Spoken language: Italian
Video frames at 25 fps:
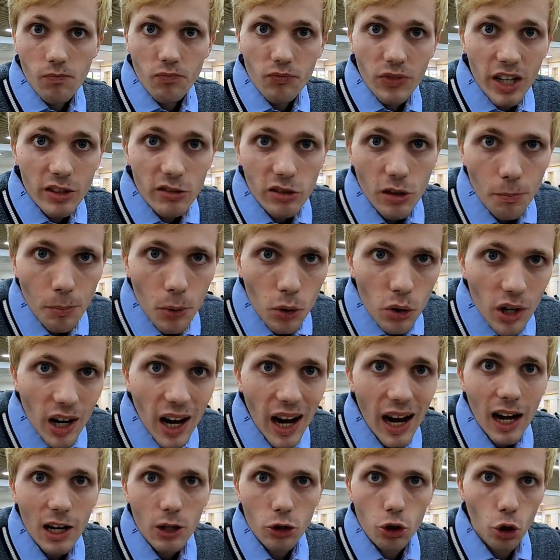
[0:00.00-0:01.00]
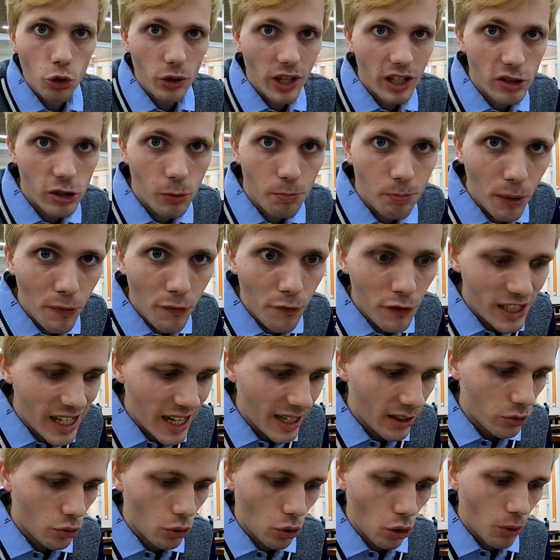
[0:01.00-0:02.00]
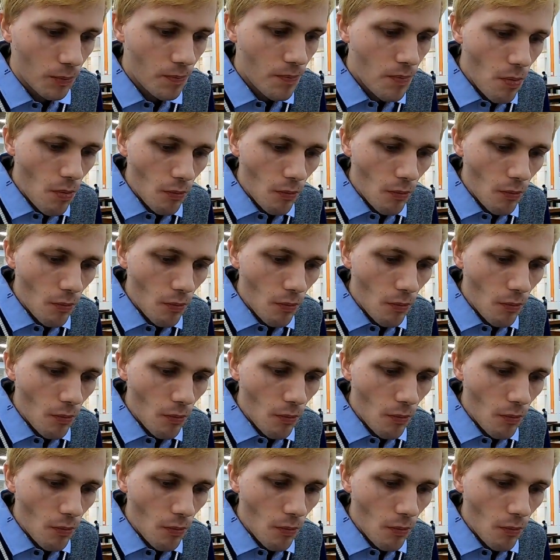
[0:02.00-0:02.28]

Né troppo caldo, né troppo freddo,